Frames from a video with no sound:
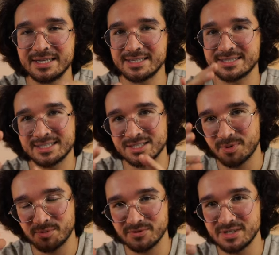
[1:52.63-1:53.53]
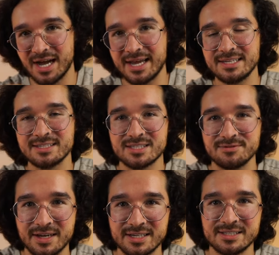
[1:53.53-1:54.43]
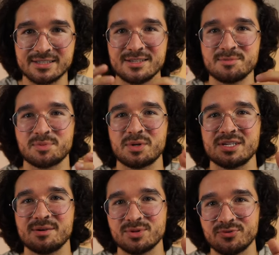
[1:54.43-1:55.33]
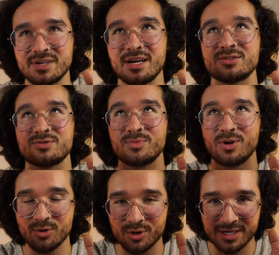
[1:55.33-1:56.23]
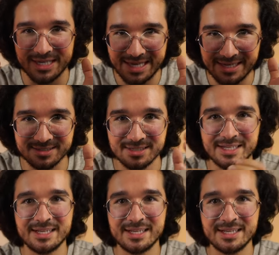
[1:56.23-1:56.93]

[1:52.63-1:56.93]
Jetzt hat sich bei mir wieder einiges gewandelt. Dementsprechend habe ich auch wieder zum Glück Geld.